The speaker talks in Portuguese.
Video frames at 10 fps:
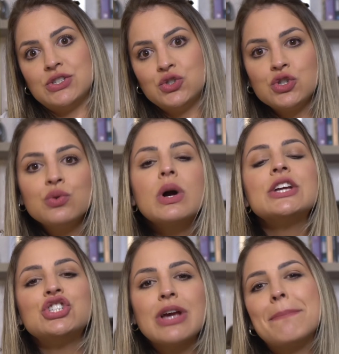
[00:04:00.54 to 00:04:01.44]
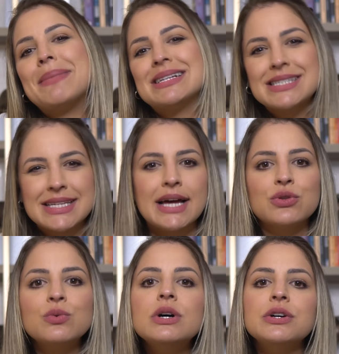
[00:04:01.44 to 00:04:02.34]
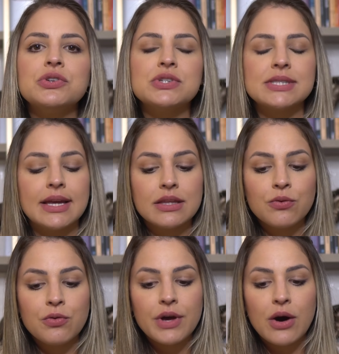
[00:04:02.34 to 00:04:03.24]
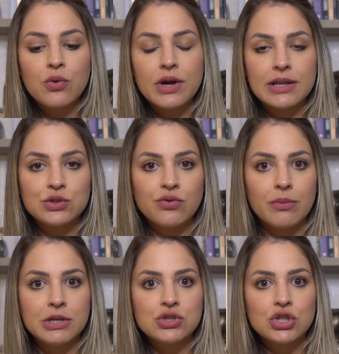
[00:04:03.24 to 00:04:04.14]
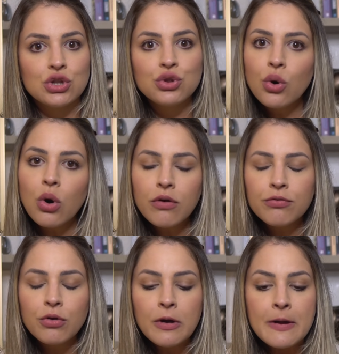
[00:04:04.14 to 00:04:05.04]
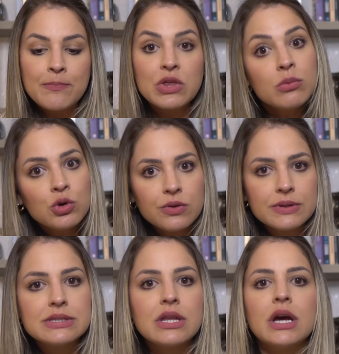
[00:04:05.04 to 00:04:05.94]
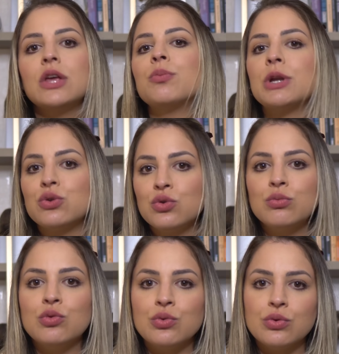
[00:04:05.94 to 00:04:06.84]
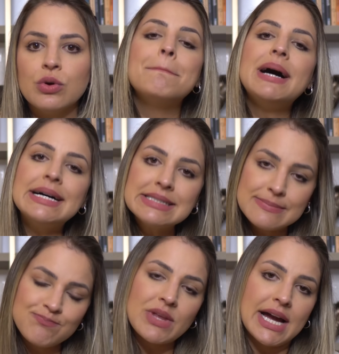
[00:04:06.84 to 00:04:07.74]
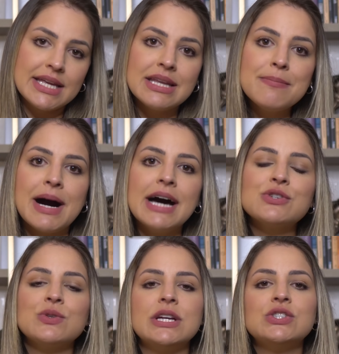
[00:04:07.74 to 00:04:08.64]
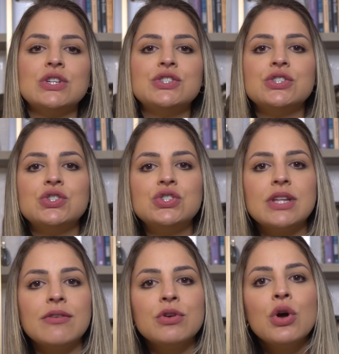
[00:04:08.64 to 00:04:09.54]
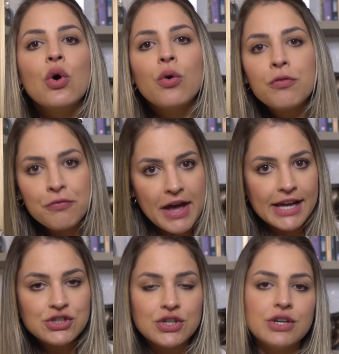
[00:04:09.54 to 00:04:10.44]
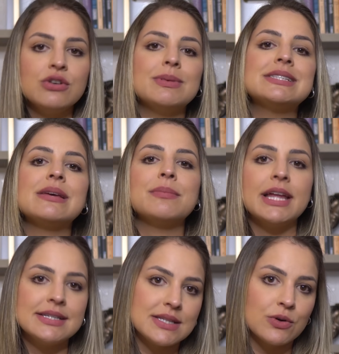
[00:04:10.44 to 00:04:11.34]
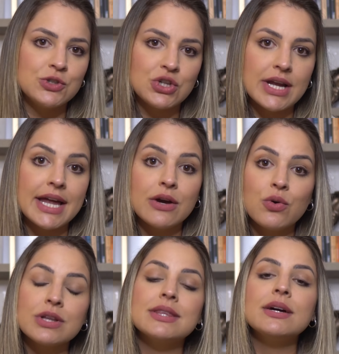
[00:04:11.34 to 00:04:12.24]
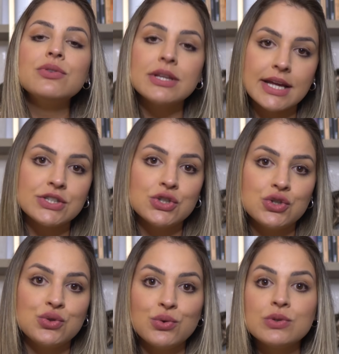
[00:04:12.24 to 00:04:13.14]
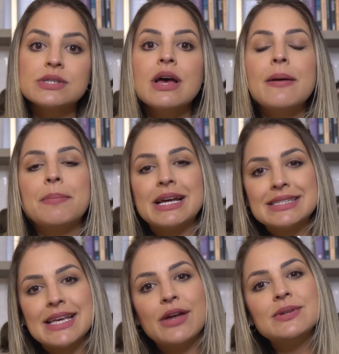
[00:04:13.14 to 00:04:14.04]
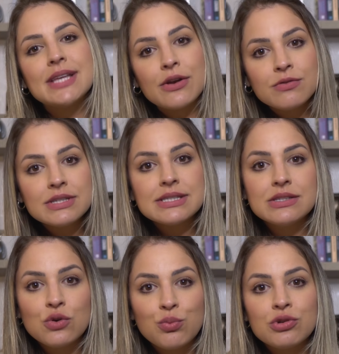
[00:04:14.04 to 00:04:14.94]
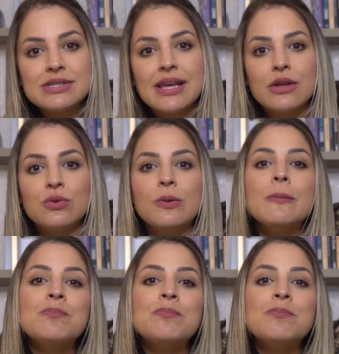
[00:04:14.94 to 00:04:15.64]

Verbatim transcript: a gente nunca tinha passado antes, né? Então foi algo relativamente novo e muito estranho para todo mundo. Mas Ainda em março, né, gente, a gente teve o Fed em uma assembleia extraordinária cortando a taxa de juros para 0,025%.